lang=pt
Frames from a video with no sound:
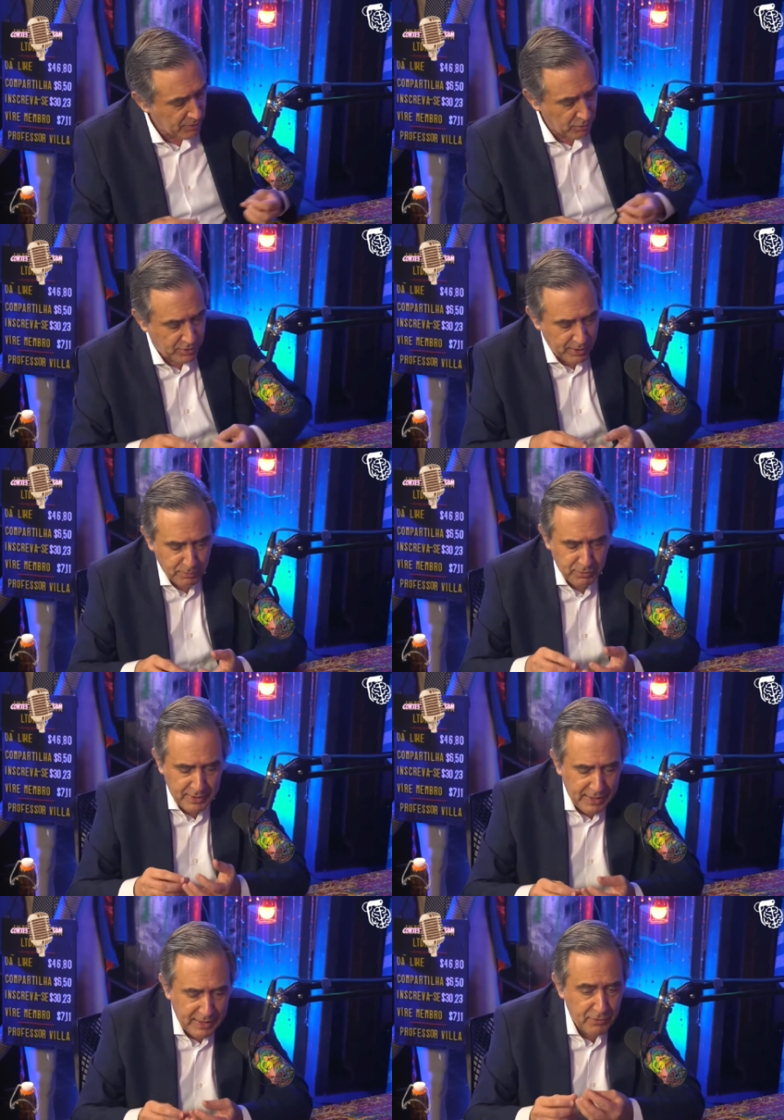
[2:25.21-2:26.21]
Não temos
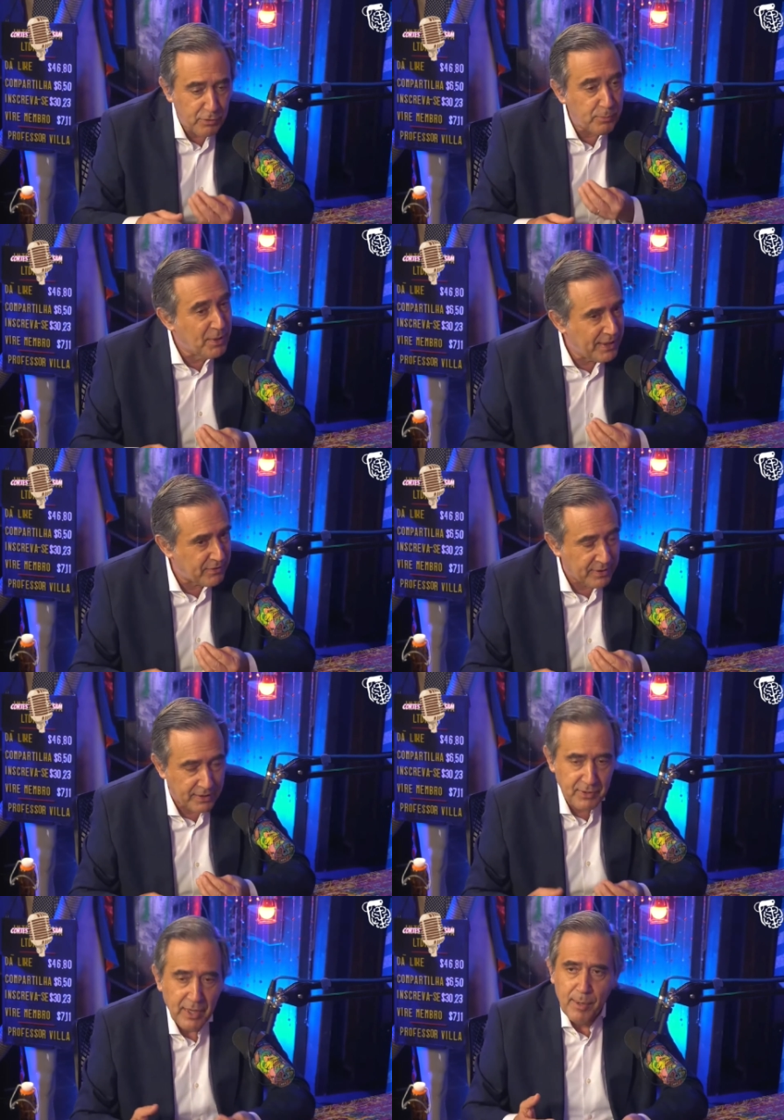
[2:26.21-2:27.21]
lideranças
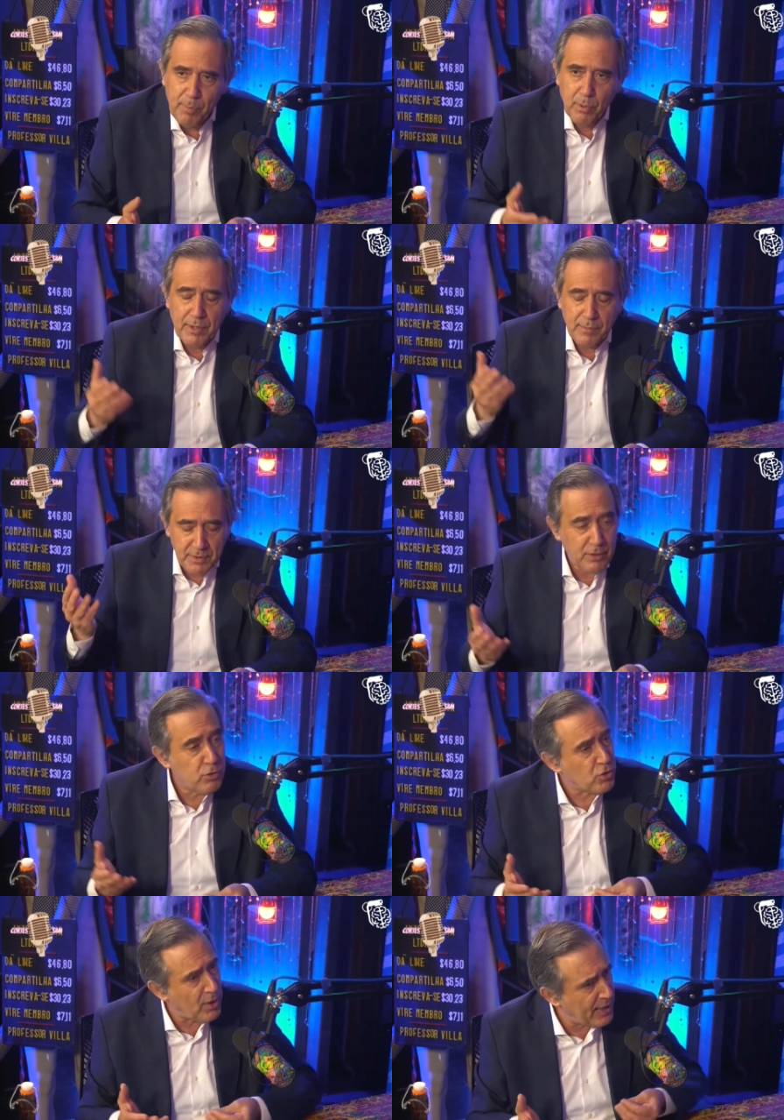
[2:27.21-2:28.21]
políticas. Pô, dá vontade
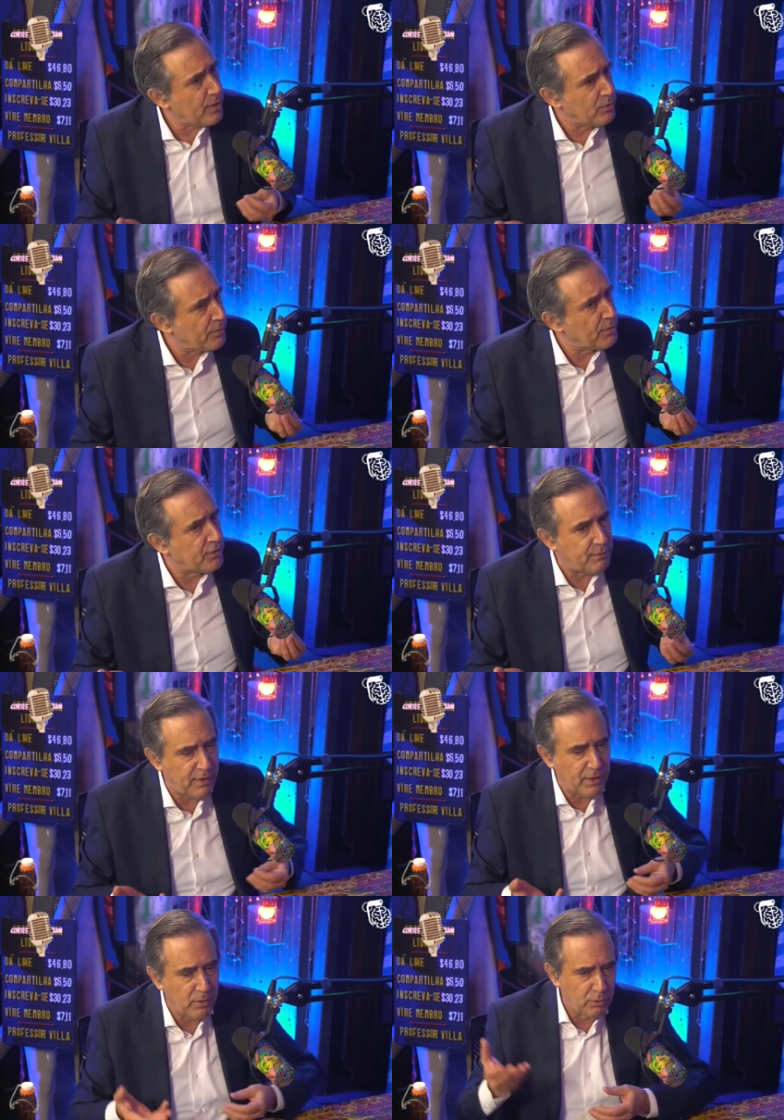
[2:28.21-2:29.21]
de chorar quando você
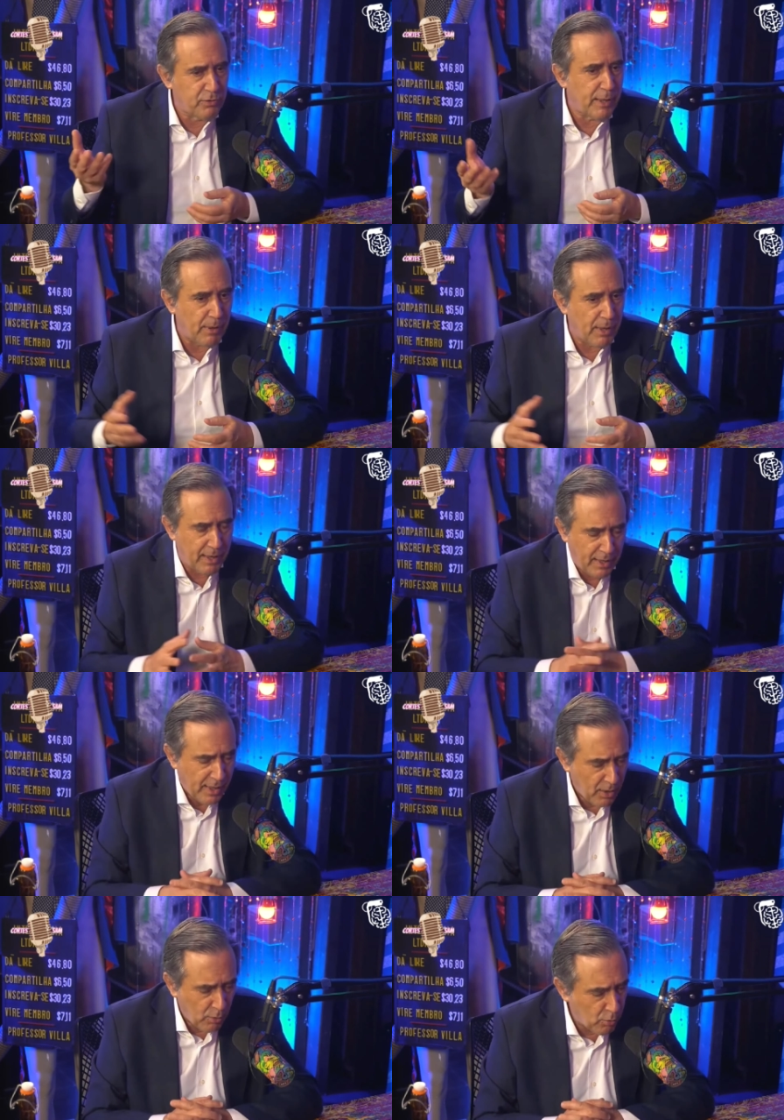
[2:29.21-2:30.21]
vê os de... a,
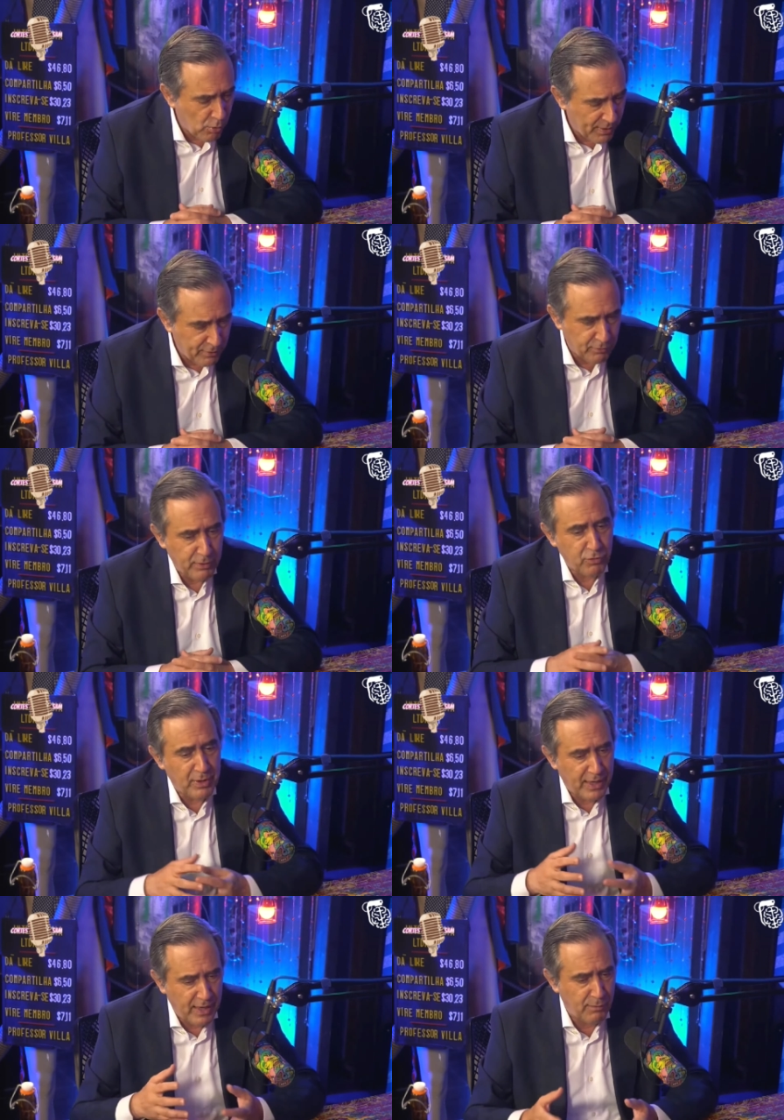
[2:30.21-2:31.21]
o Congresso
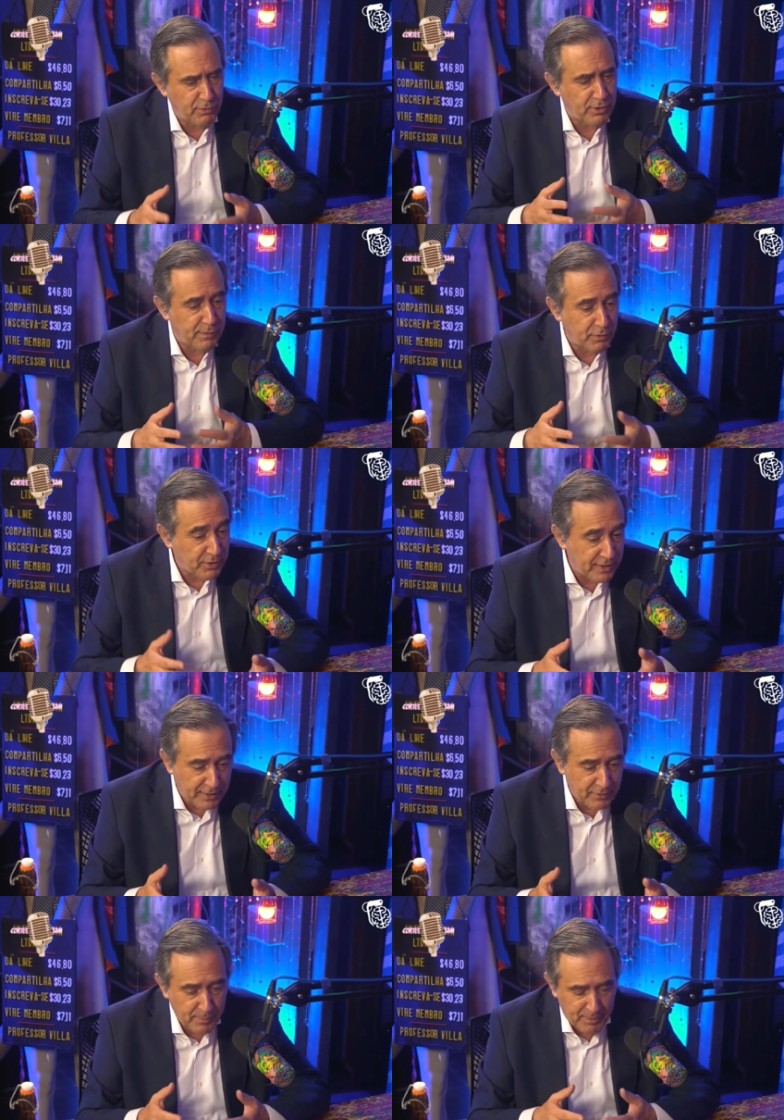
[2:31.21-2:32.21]
Nacional, você vê os
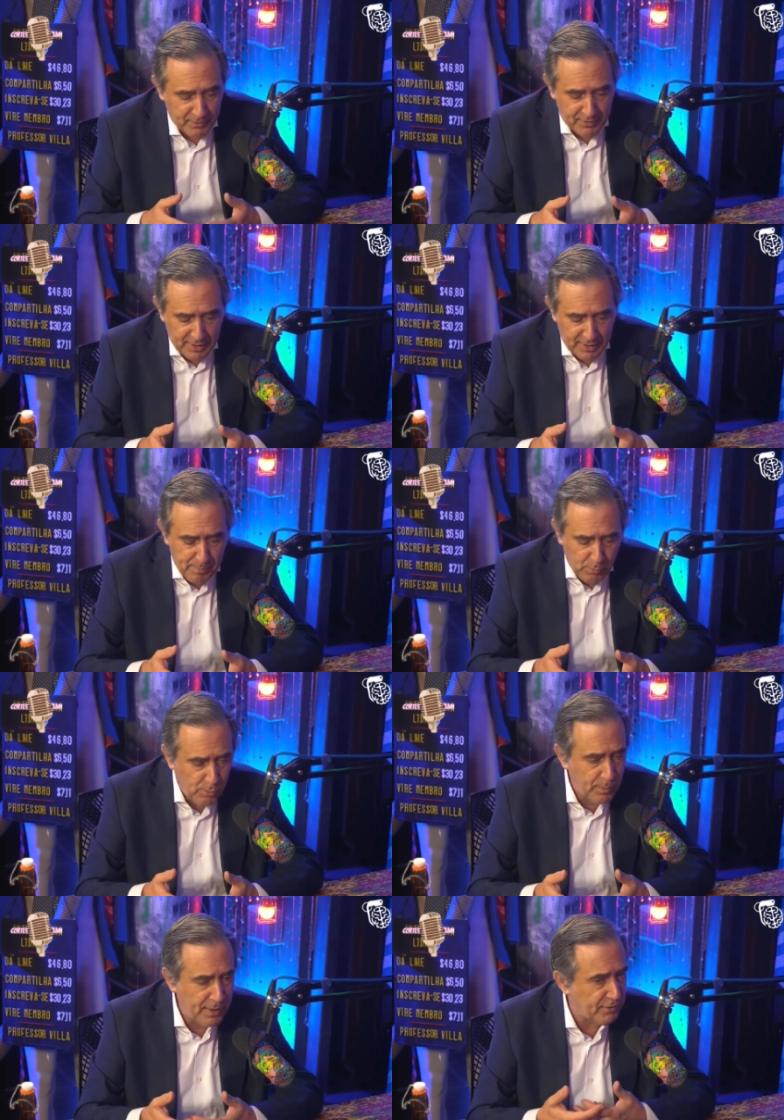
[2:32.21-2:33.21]
candidatos a presidente da
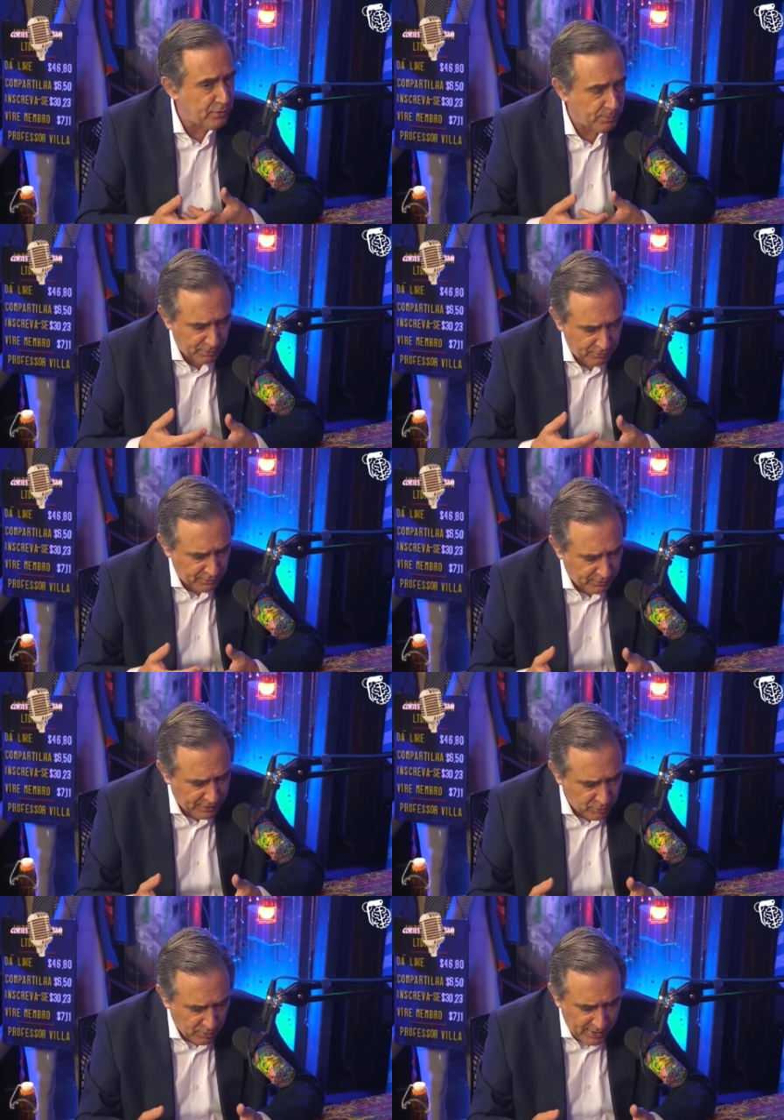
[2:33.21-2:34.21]
República, o processo
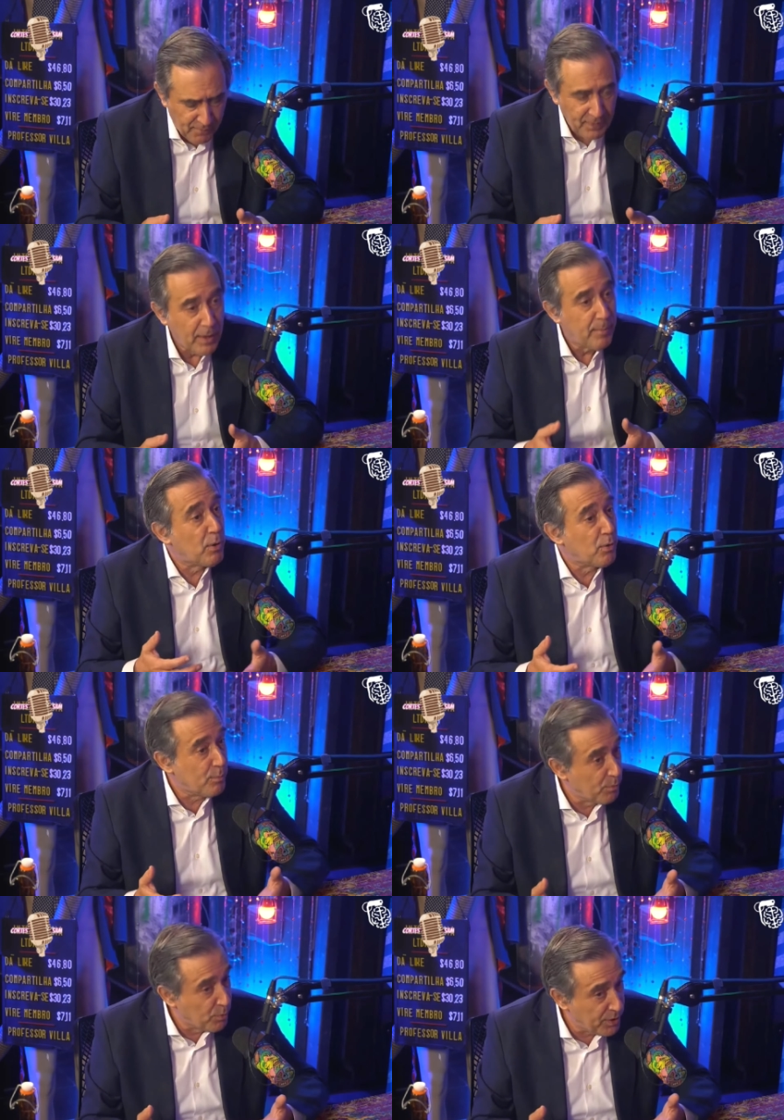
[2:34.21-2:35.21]
eleitoral. Piorou
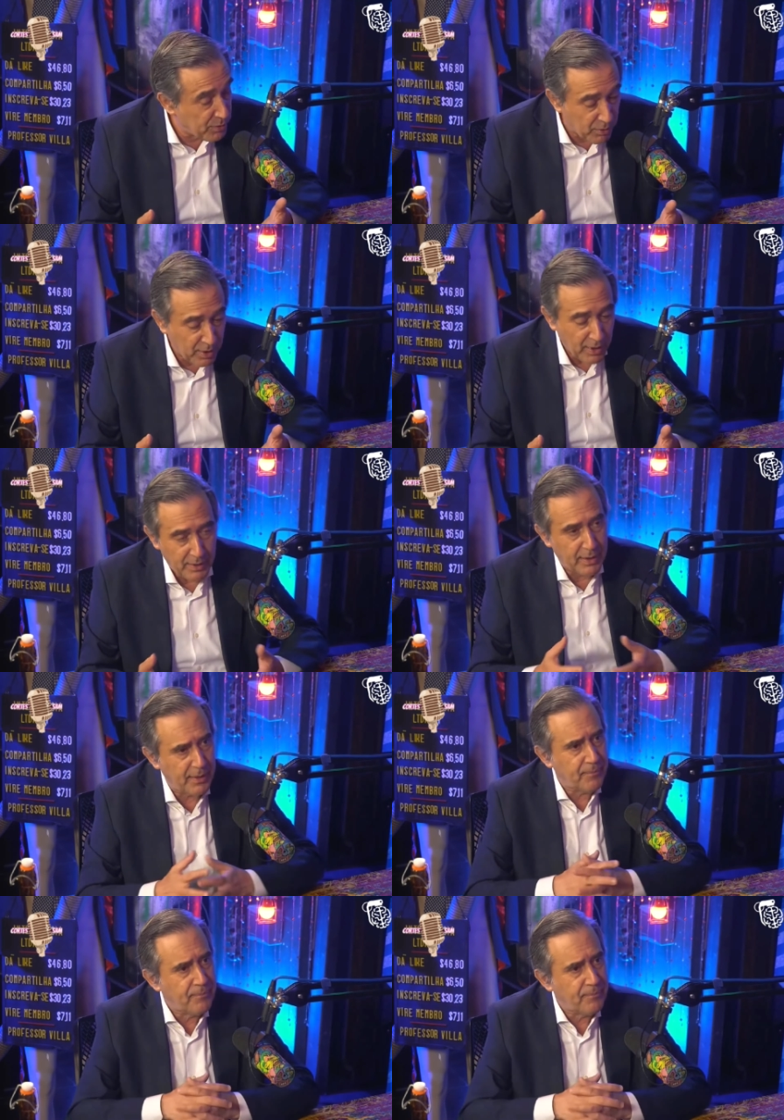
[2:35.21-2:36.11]
muito. Por que, que a gente né?